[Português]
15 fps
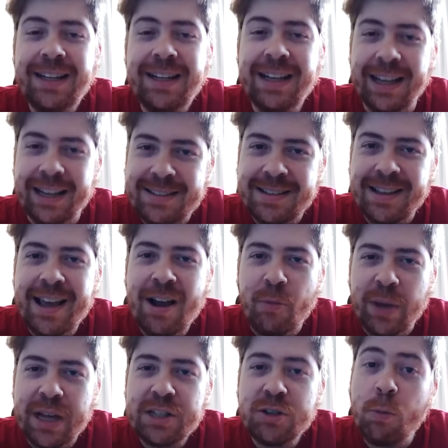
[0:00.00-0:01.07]
Esse
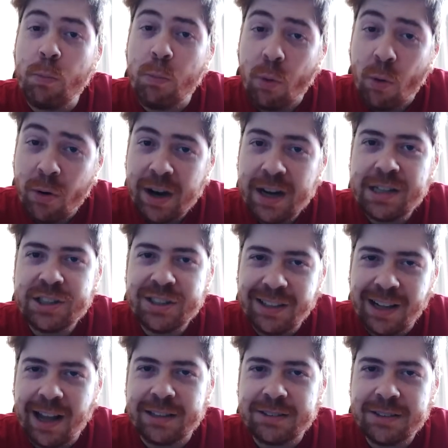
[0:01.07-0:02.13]
realmente é um bom
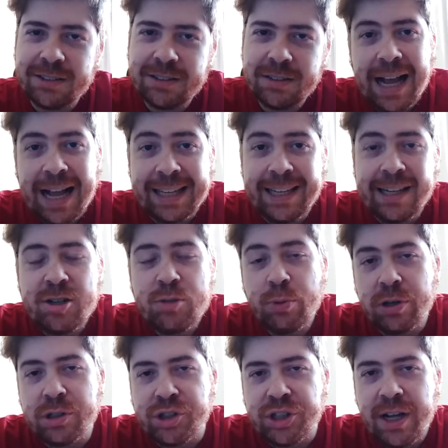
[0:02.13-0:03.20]
candidato. Aqueles
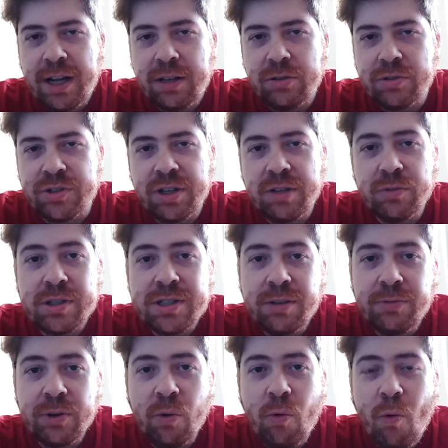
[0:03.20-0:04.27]
projetos em que você
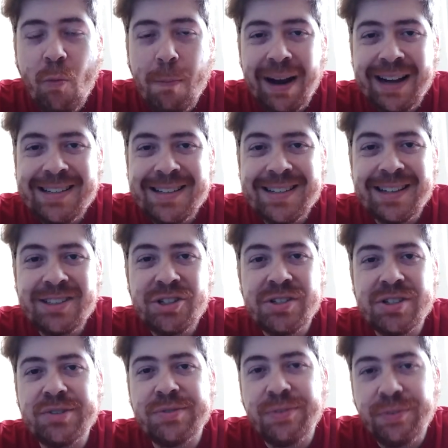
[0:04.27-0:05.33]
ficou mais
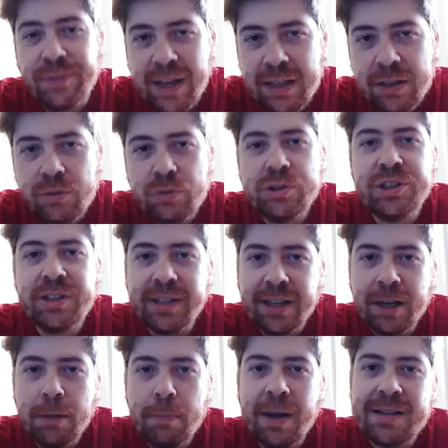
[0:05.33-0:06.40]
satisfeito de
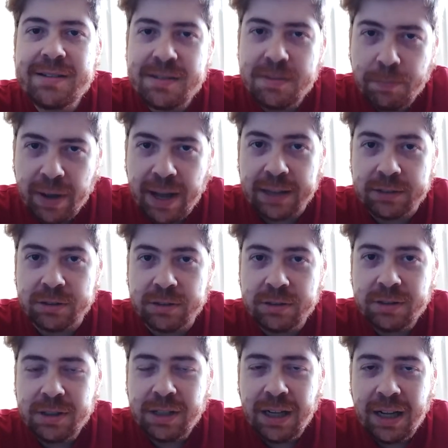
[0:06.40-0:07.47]
ter participado.
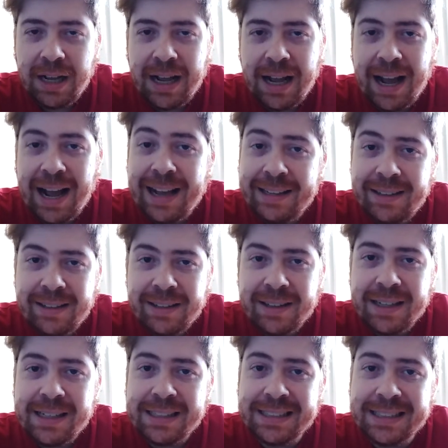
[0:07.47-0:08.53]
Aí,
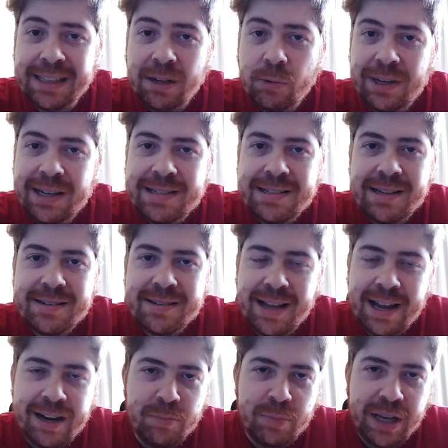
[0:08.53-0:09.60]
não
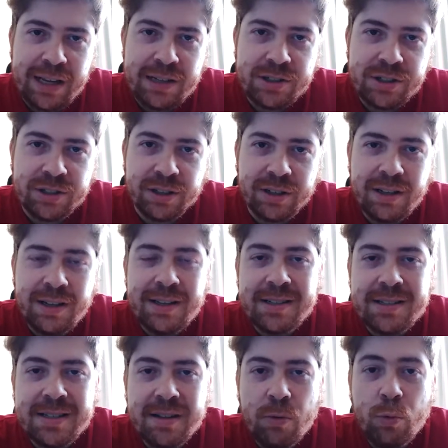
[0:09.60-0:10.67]
necessariamente
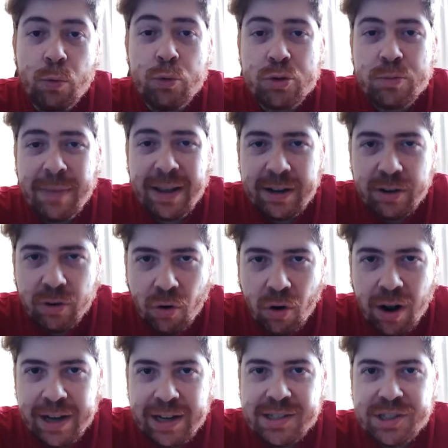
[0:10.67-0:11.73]
são os
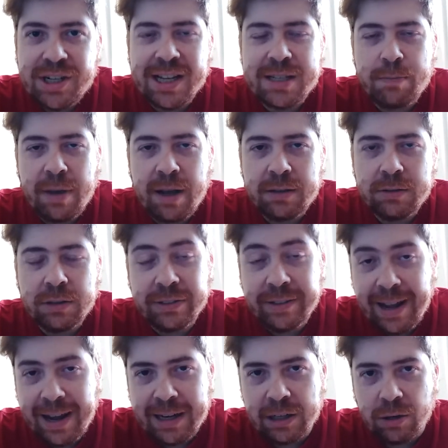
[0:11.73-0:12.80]
melhores de aspecto
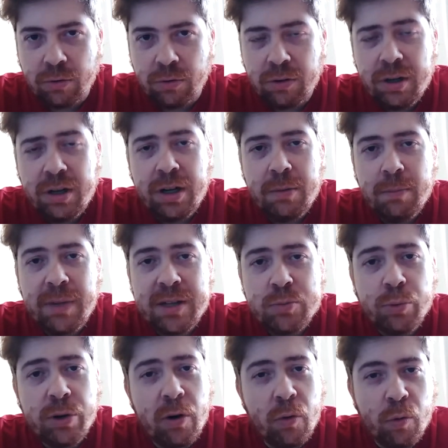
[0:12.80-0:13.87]
técnico, mas
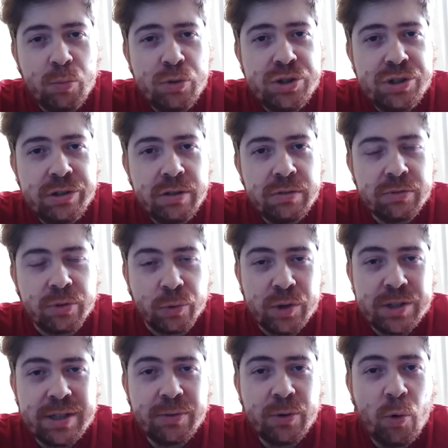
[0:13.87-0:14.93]
por algum motivo
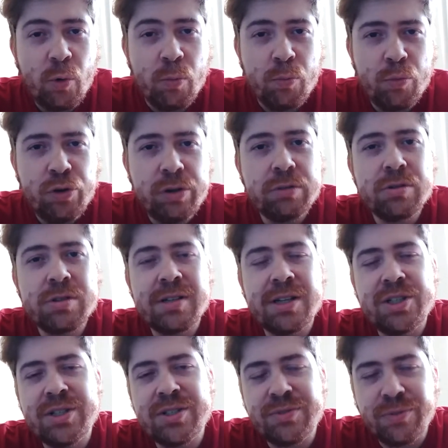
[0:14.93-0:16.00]
você ficou muito
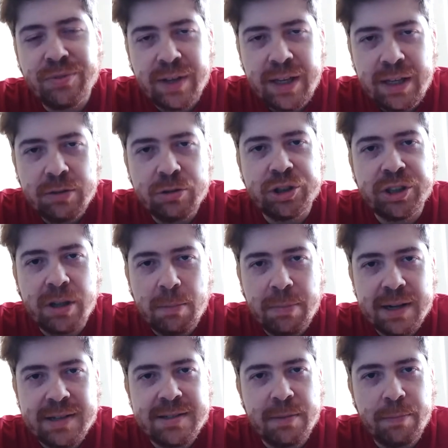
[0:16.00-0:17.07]
satisfeito de ter
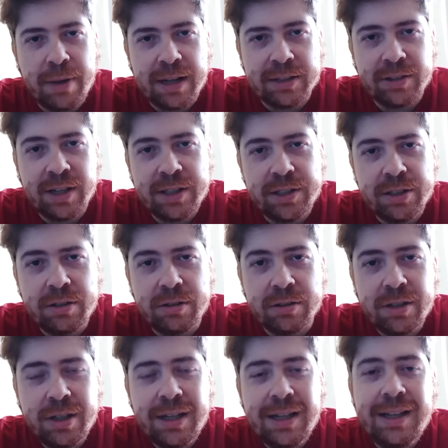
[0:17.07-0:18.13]
participado daquilo,
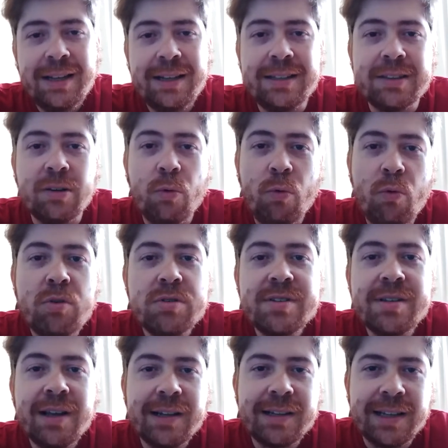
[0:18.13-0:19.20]
então com
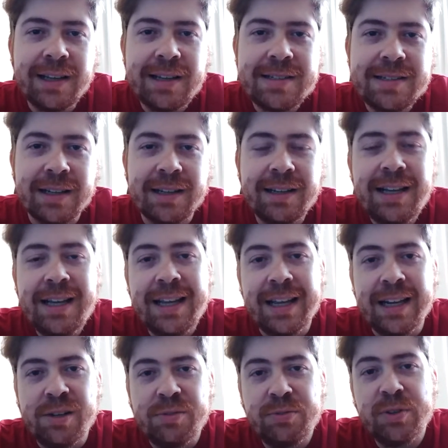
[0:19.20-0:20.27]
certeza
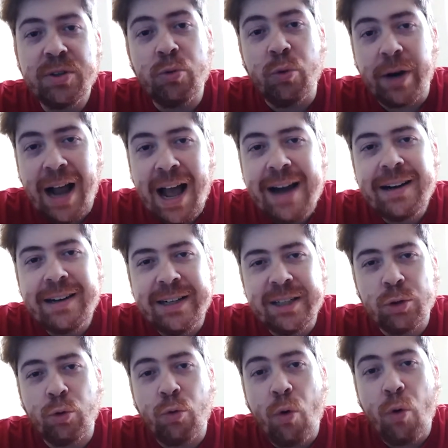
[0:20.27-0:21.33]
ele figurar ali
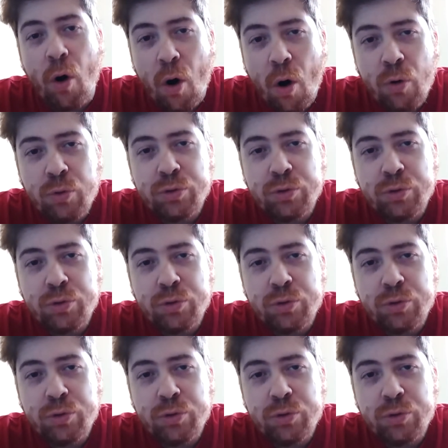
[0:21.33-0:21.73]
no hall